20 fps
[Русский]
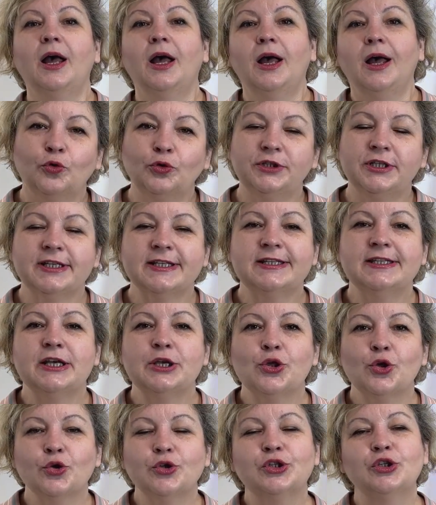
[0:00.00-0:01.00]
Футер с
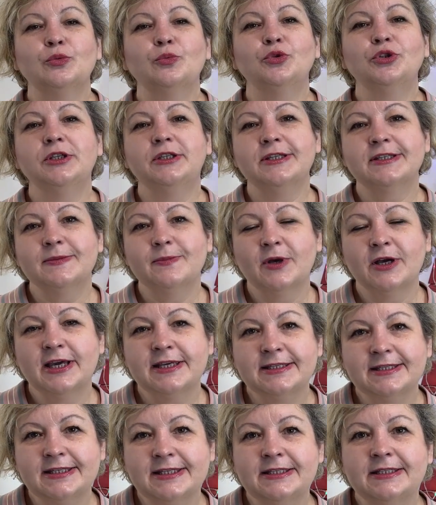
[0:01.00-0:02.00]
начесом будет из
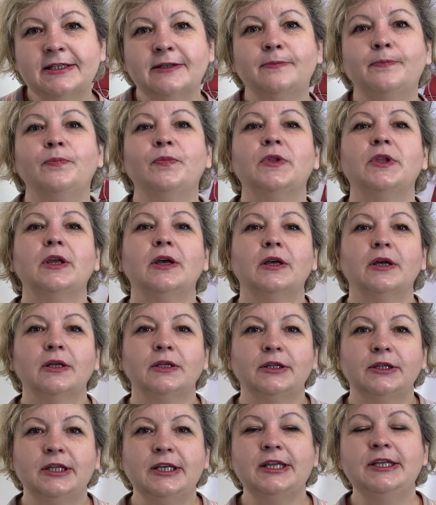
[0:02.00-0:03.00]
магазина
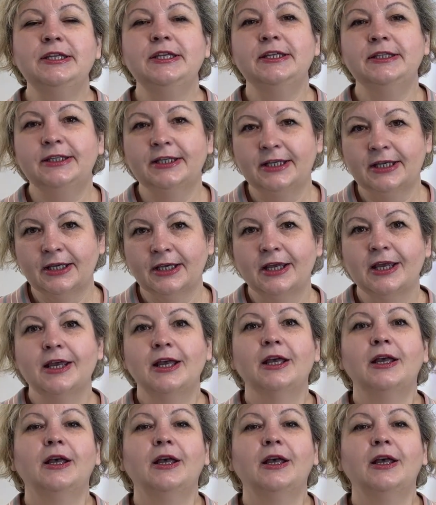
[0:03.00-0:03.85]
три нитки.